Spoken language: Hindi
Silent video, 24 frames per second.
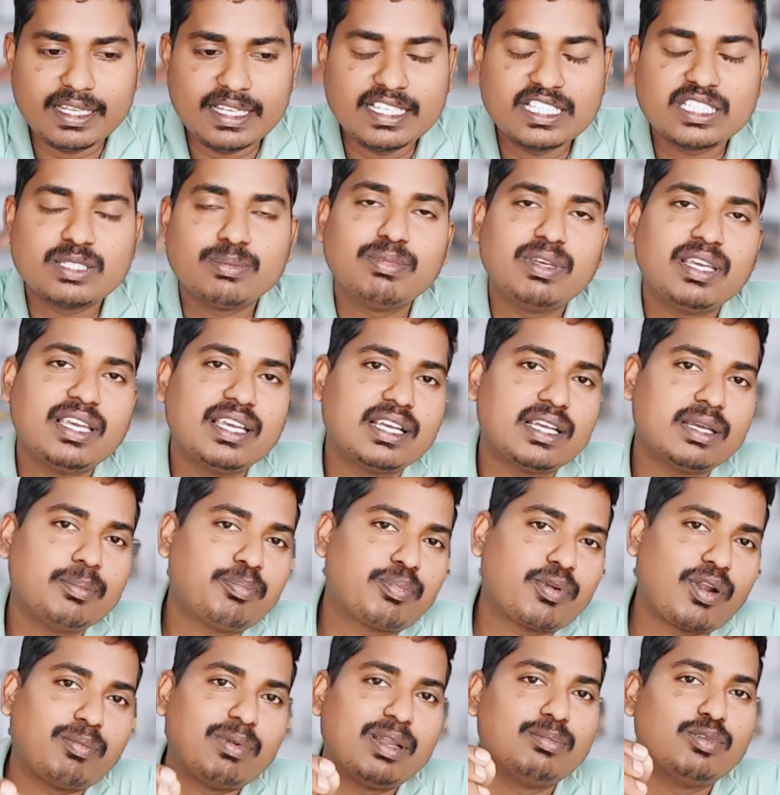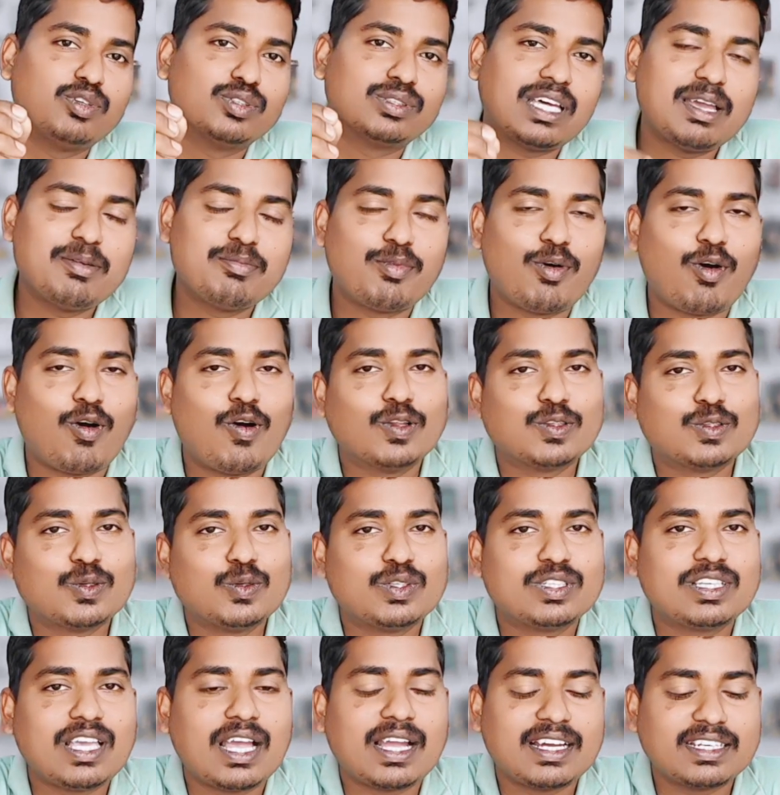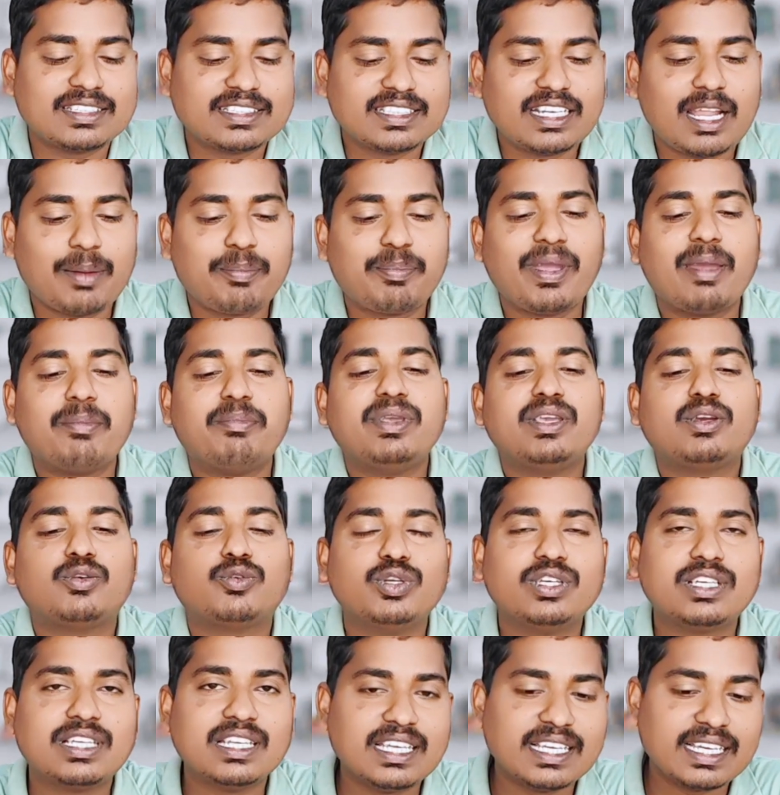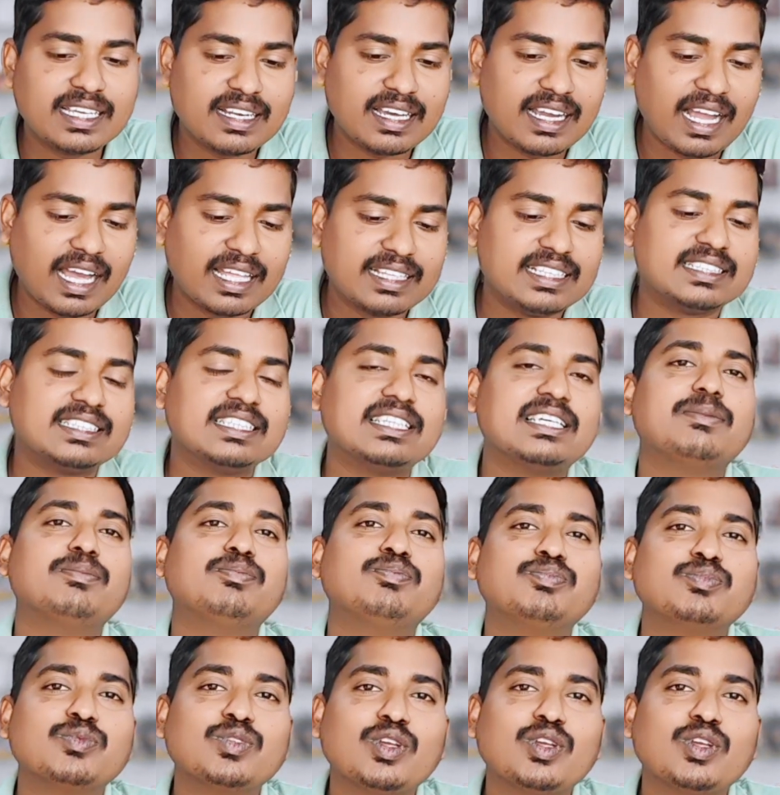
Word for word: इसमें एक प्रॉब्लम होता है बहुत लोग क्या करते हैं ना फेबिक क्विक लेके लगा देते हैं